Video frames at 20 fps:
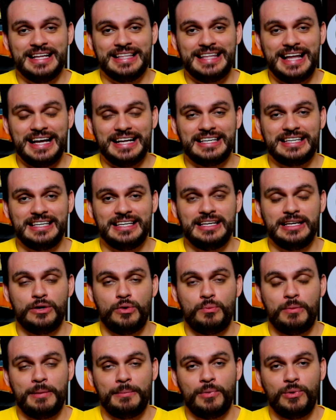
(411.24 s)
tá aqui
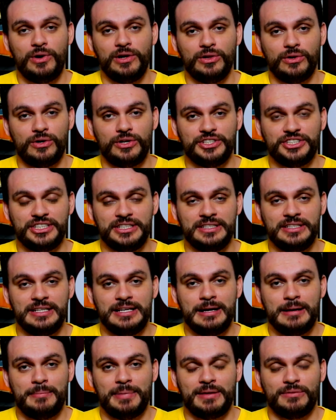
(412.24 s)
uma boa loja
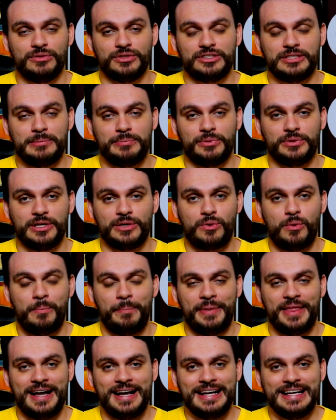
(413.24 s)
para você poder
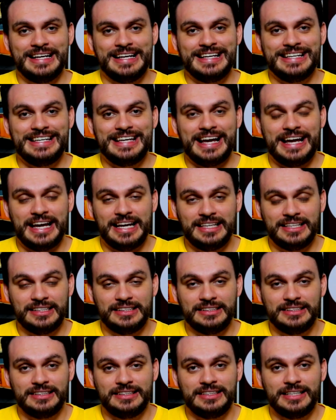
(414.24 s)
comprar e
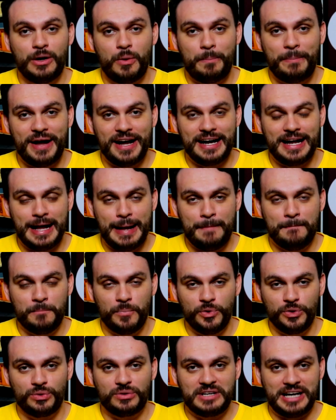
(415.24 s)
ainda não pagar
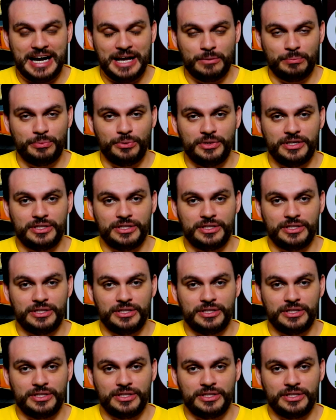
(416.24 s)
muito caro por